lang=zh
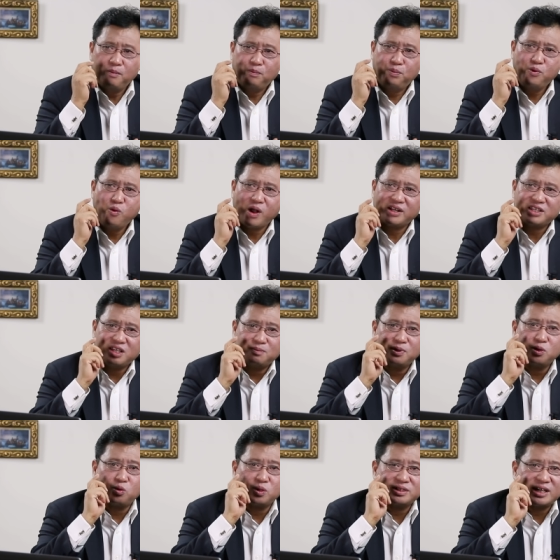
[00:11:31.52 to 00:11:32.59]
不往你
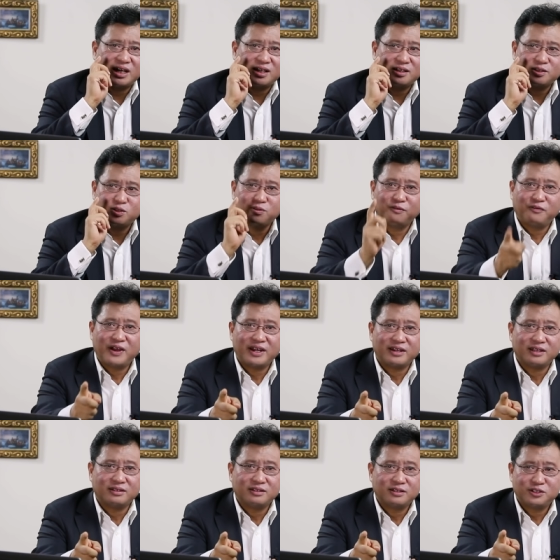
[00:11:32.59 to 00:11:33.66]
们国家送犯
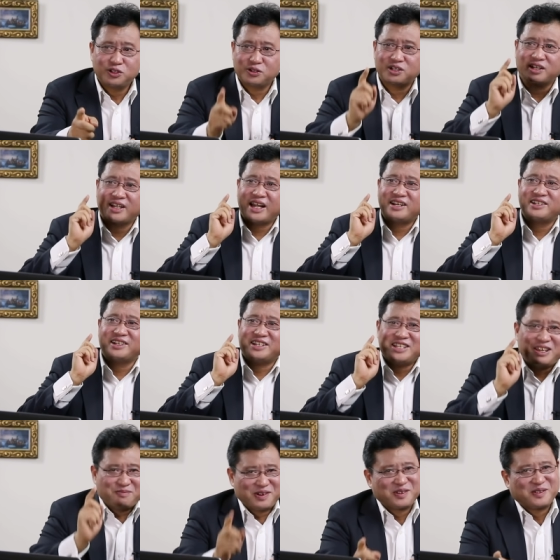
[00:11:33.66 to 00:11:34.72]
人，就是干涉
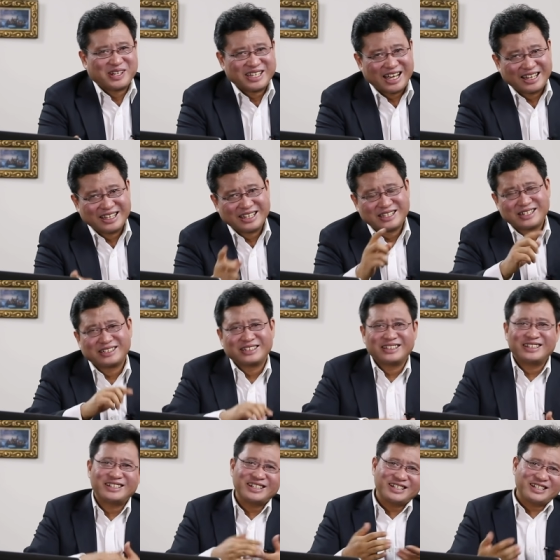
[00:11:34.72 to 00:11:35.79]
你们国家内政，
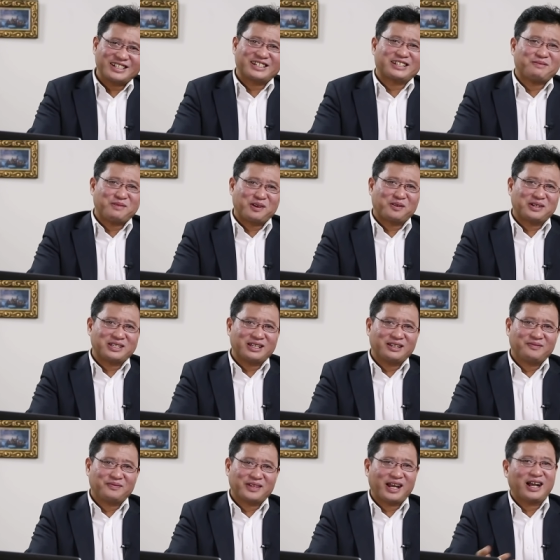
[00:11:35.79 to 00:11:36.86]
你这这什么逻辑？
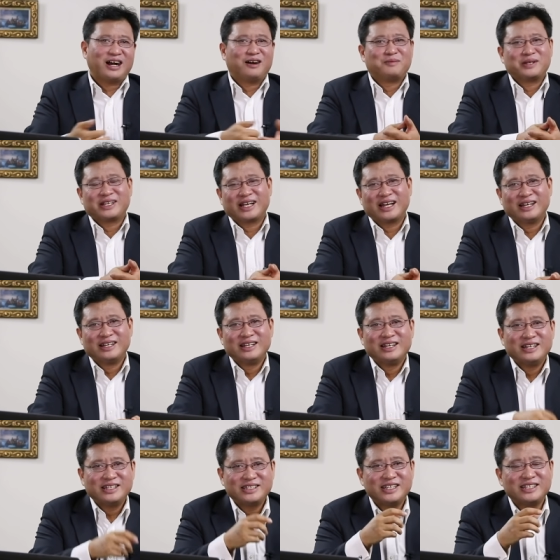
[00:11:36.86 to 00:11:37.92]
那好嘛，你看
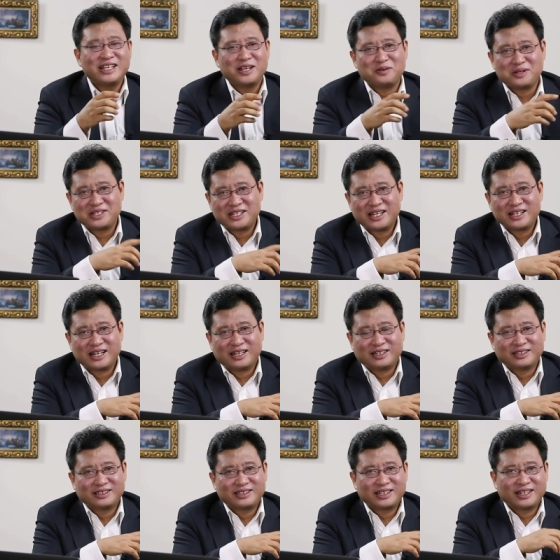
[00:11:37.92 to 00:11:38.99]
现在与香
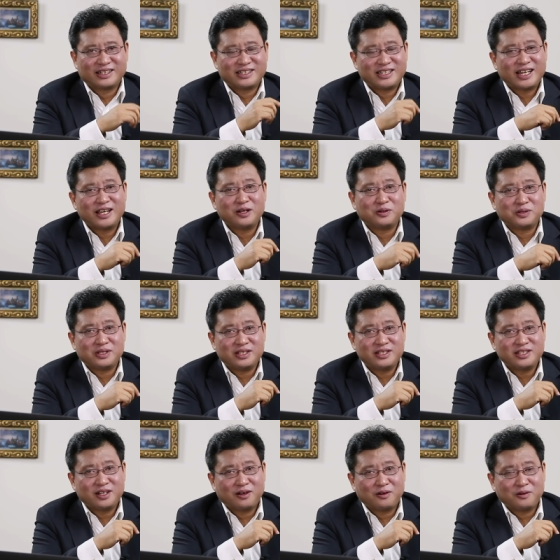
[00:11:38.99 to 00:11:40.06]
港这个签有移
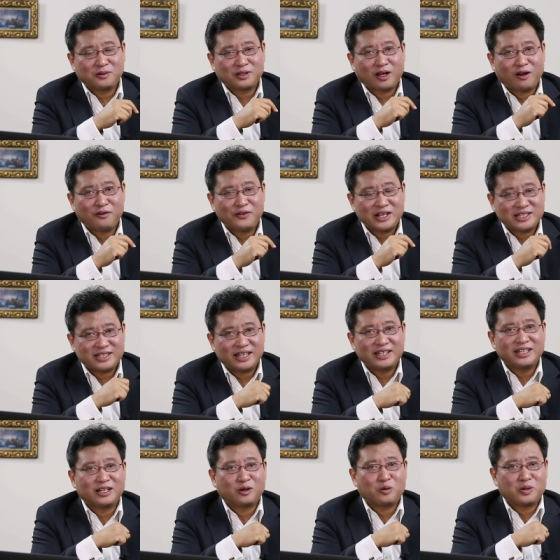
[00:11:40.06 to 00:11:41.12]
交逃犯协
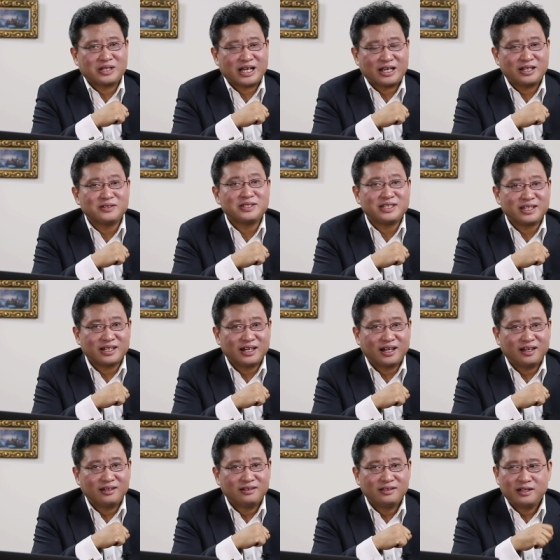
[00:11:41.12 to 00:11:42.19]
定的国家有几
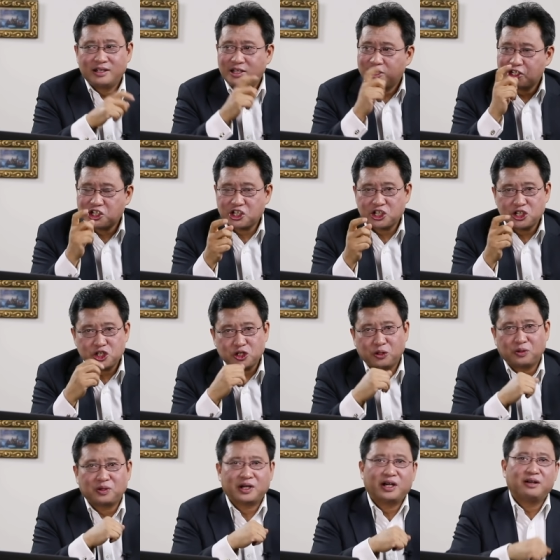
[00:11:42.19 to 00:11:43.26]
个？十
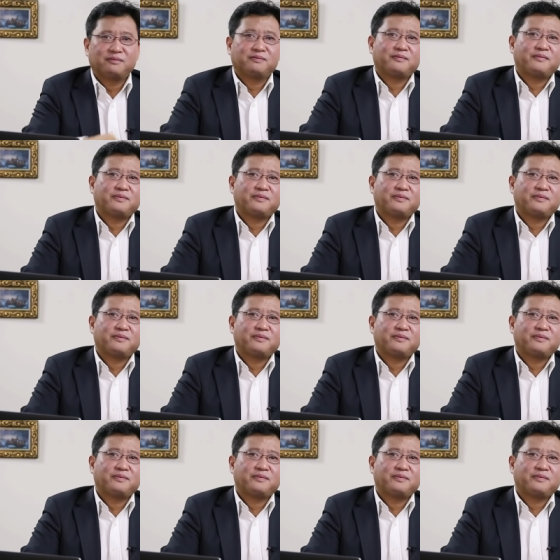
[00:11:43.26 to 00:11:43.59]
九个。